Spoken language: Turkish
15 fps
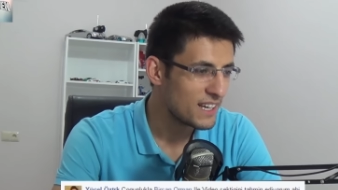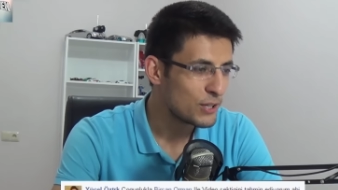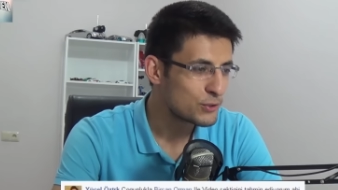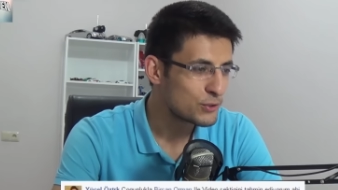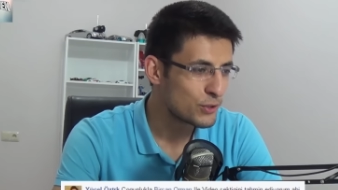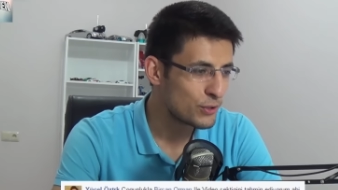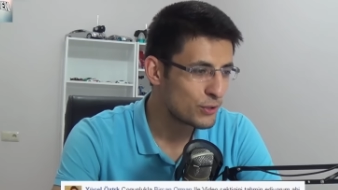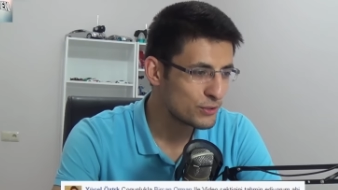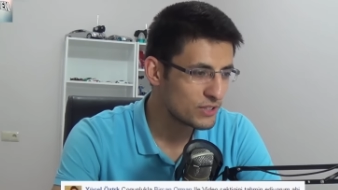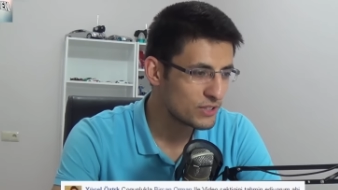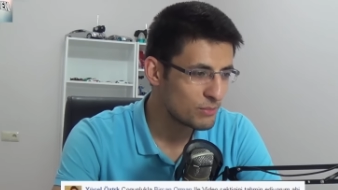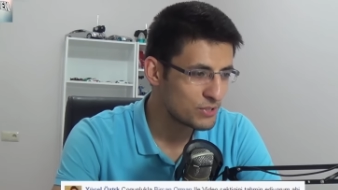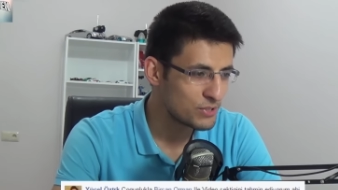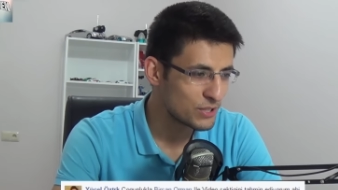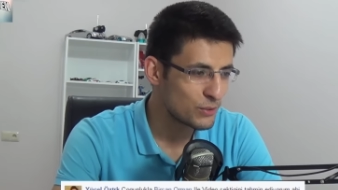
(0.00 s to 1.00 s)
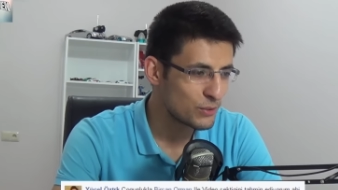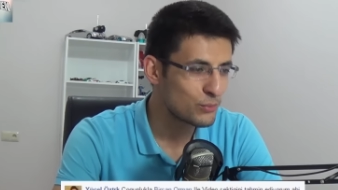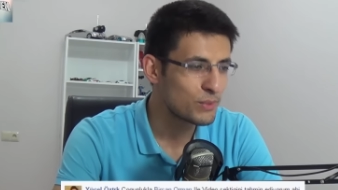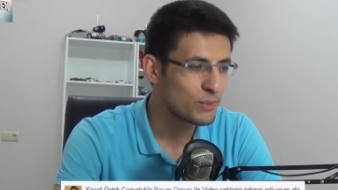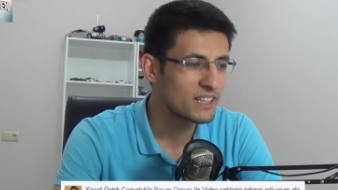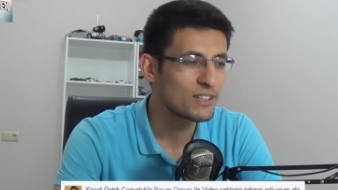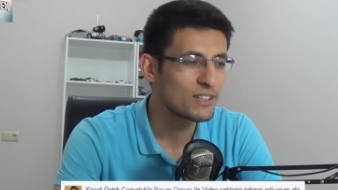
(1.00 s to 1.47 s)
Çoğunlukla Bircan
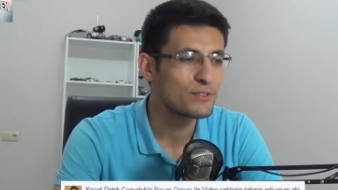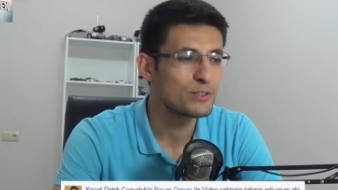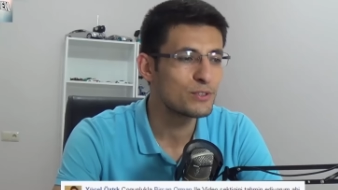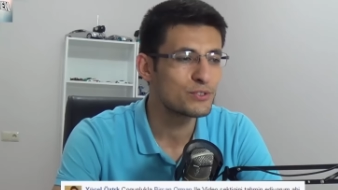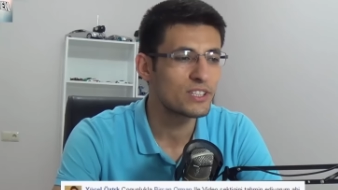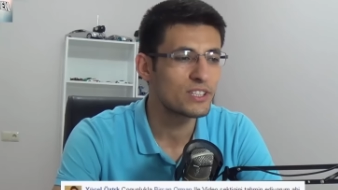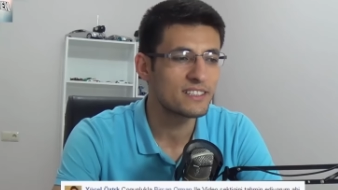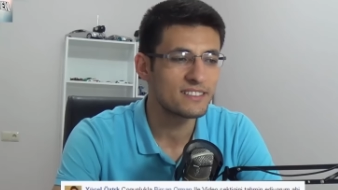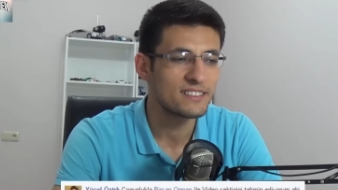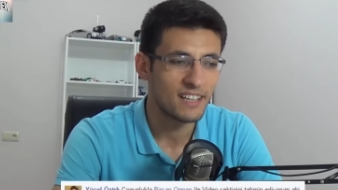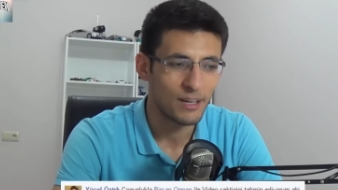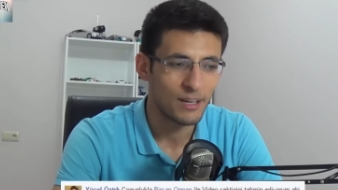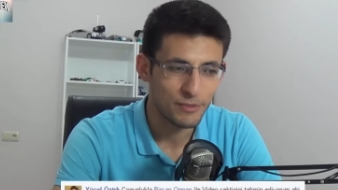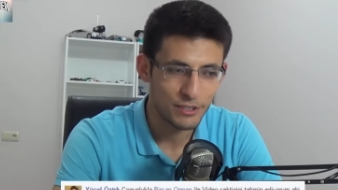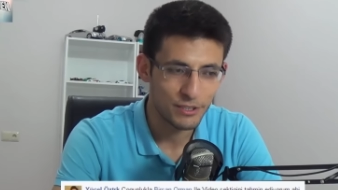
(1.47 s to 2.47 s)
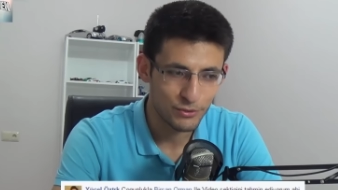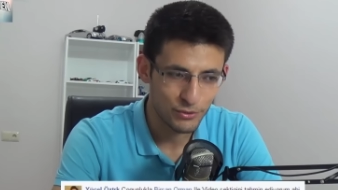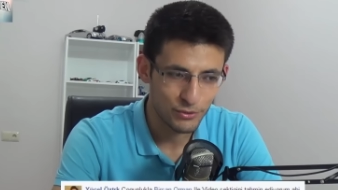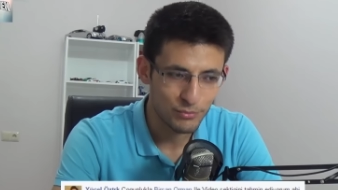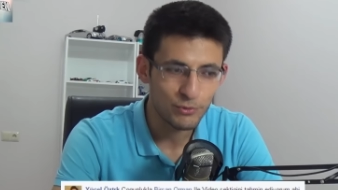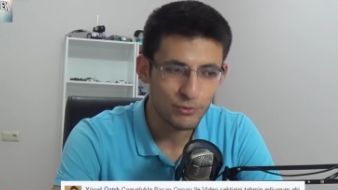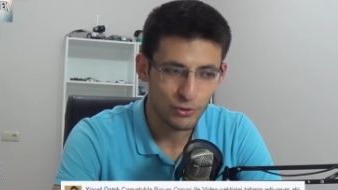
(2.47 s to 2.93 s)
Orman ile video çektiğini tahmin
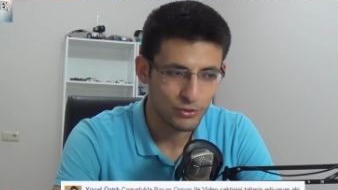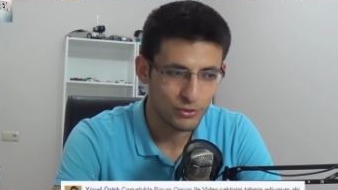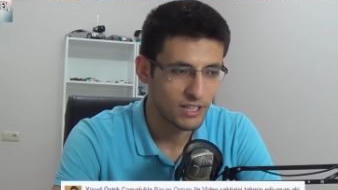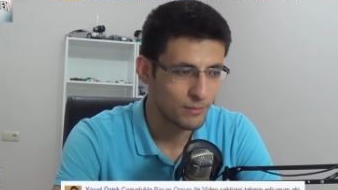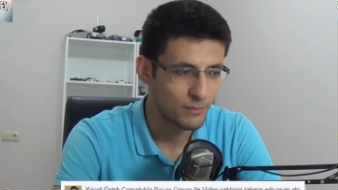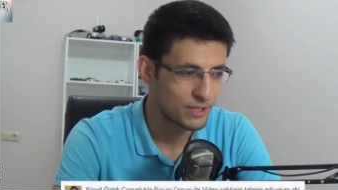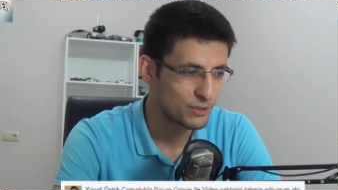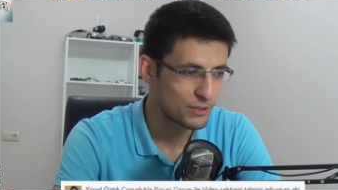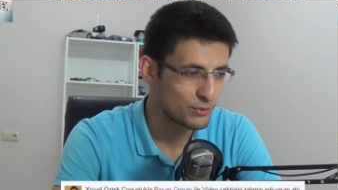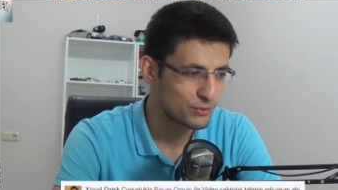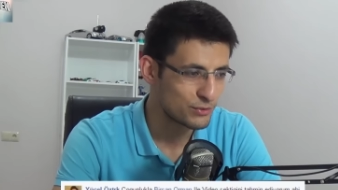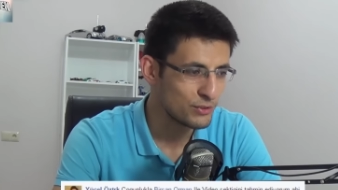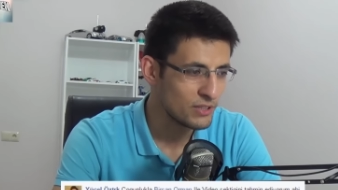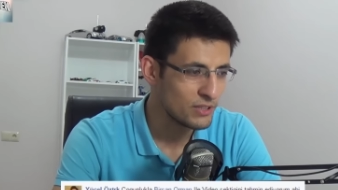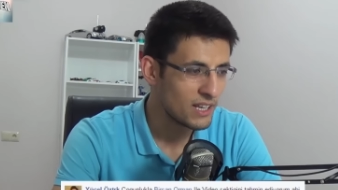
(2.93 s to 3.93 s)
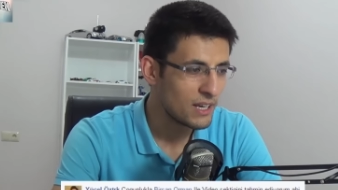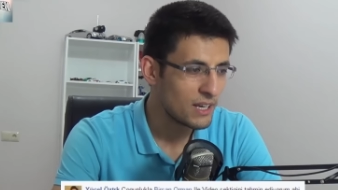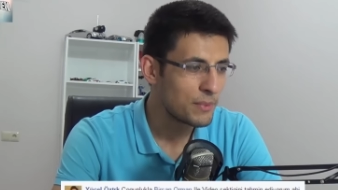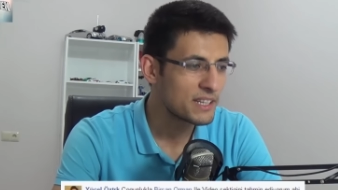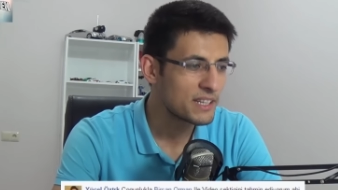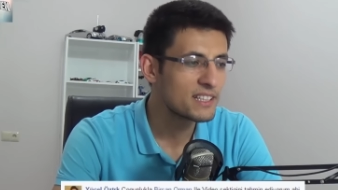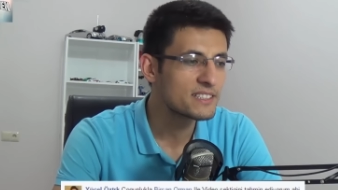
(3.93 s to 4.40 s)
ediyorum. Doğru tahmin ediyorsun.
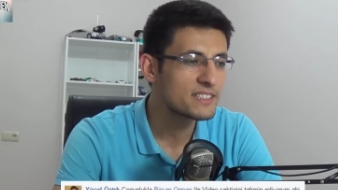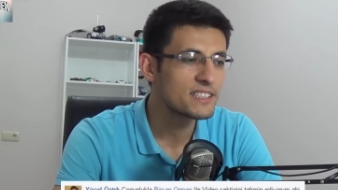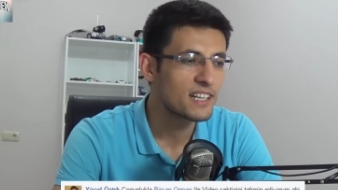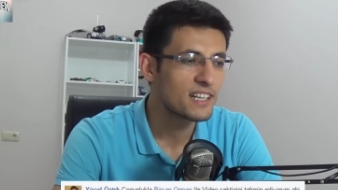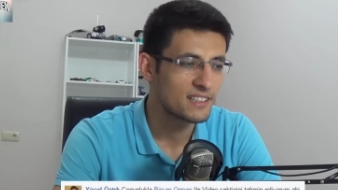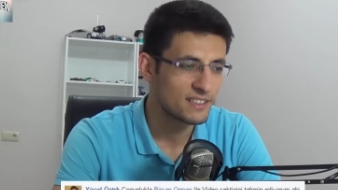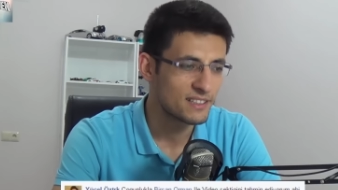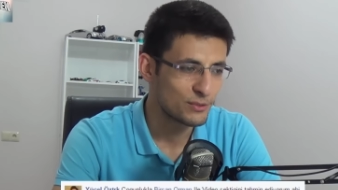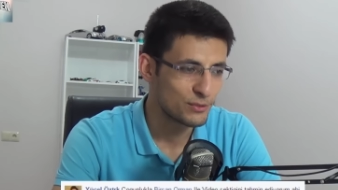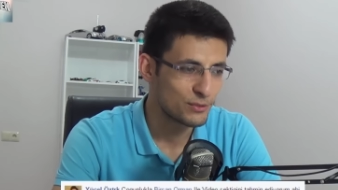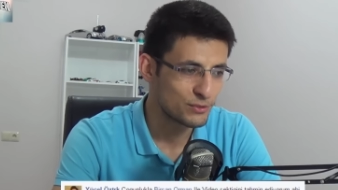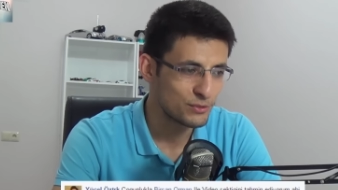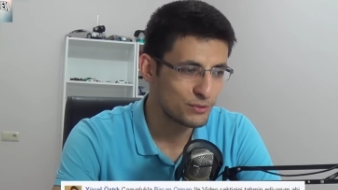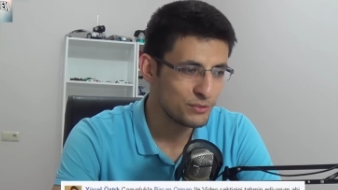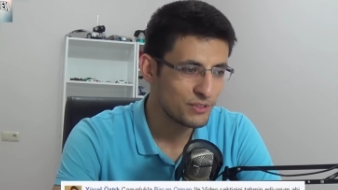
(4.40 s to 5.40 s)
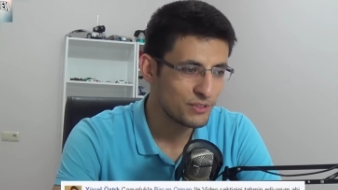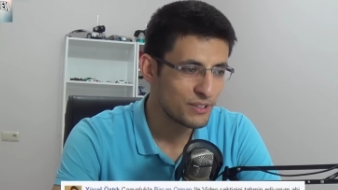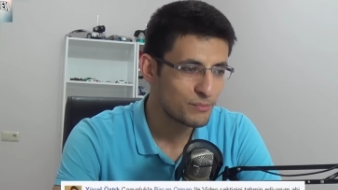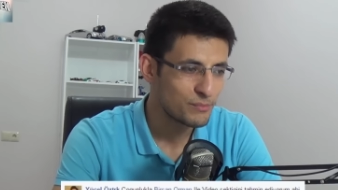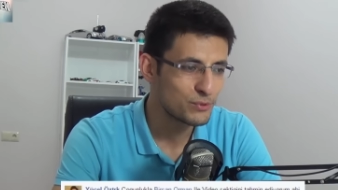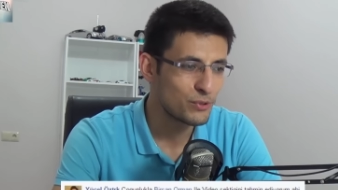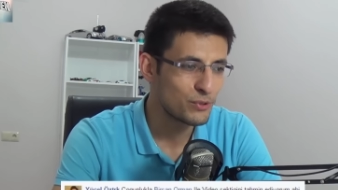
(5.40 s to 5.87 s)
Peki nasıl katlanıyorsun?
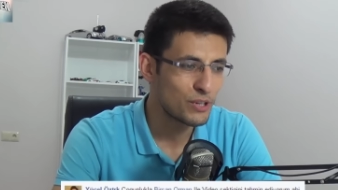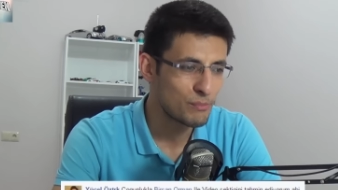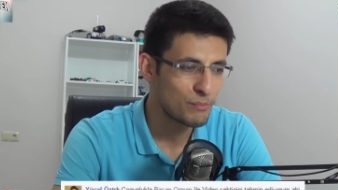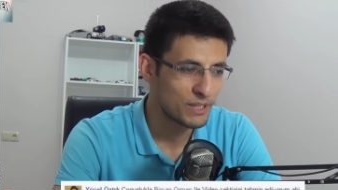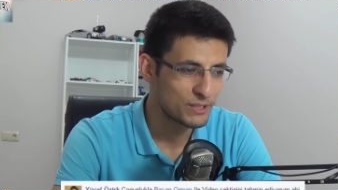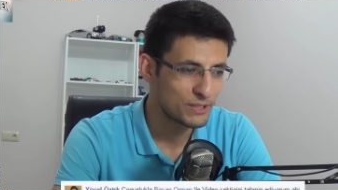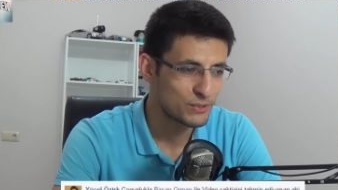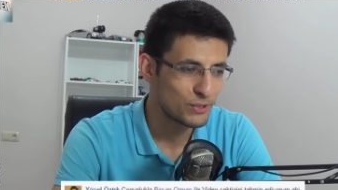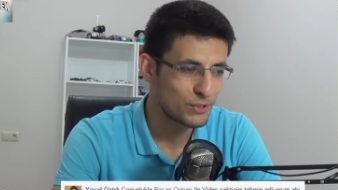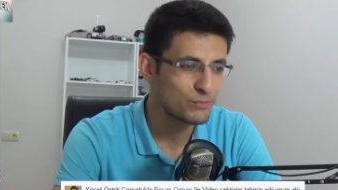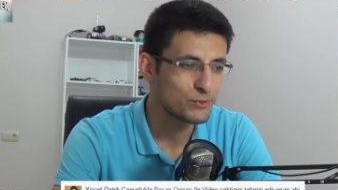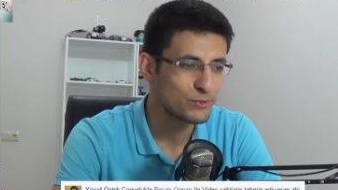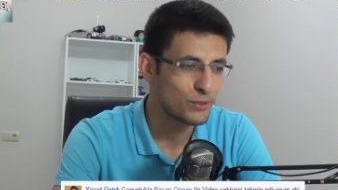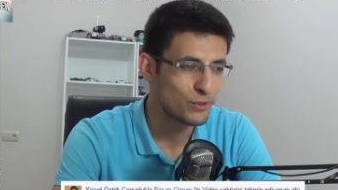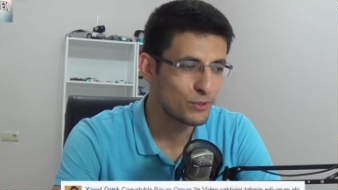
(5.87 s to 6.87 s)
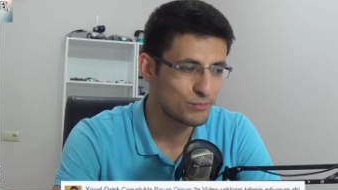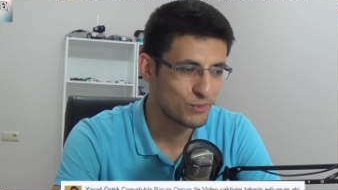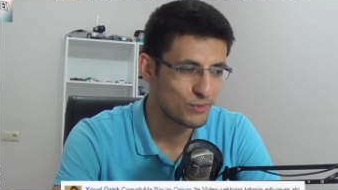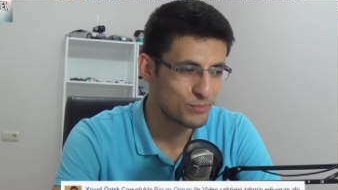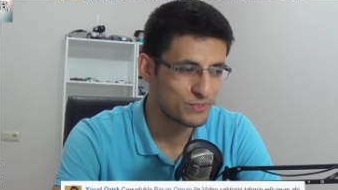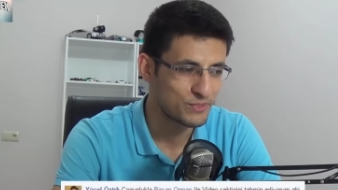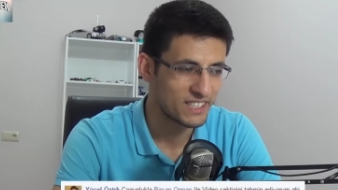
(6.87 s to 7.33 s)
Bunu öğrenmek istiyorum. Zor olmuyor
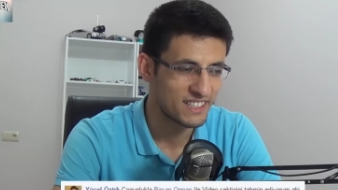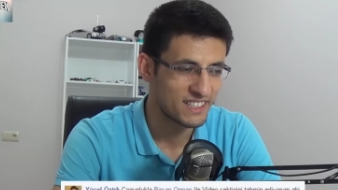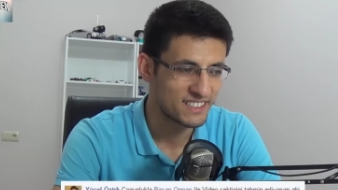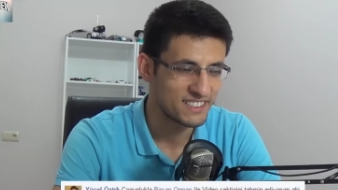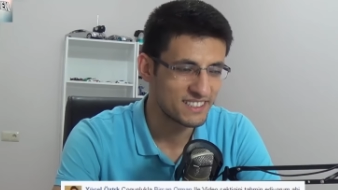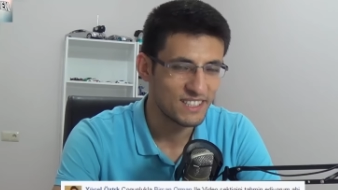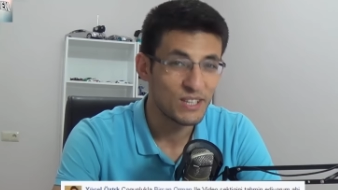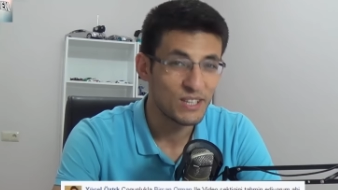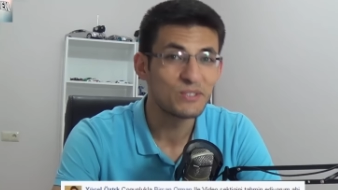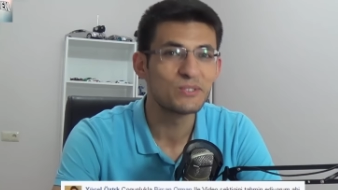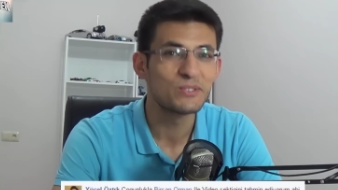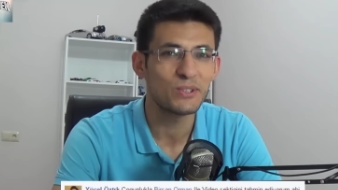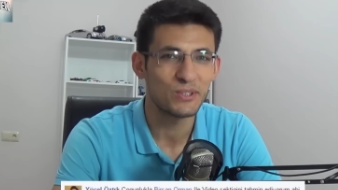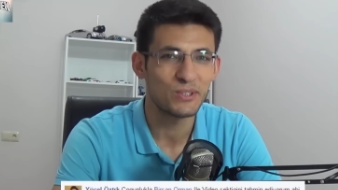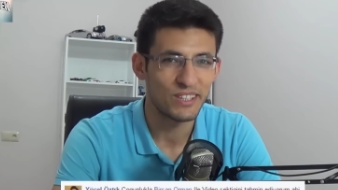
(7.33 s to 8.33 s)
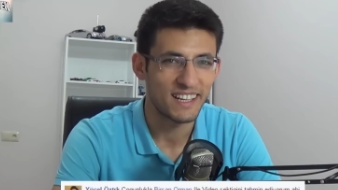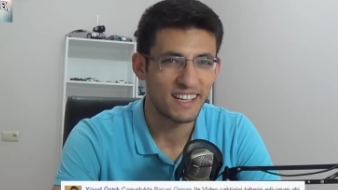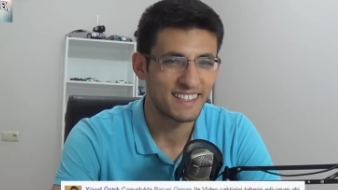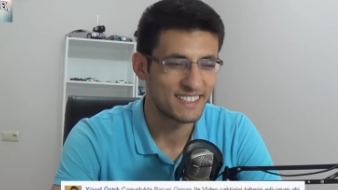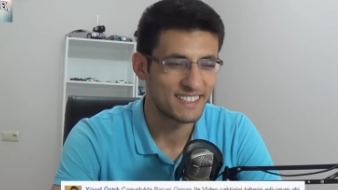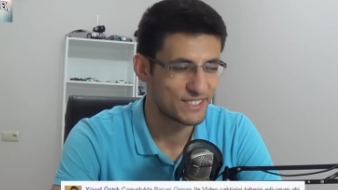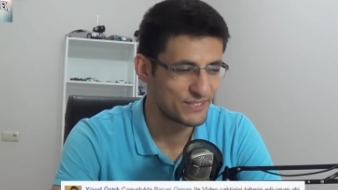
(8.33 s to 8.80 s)
mu senin için? Zor oluyor
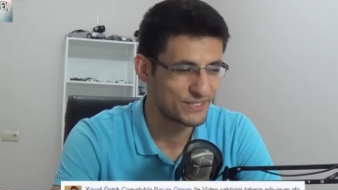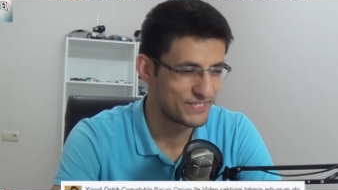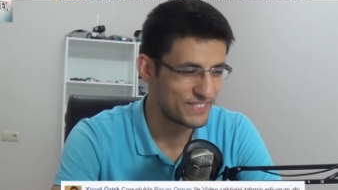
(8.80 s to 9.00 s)
kardeşim.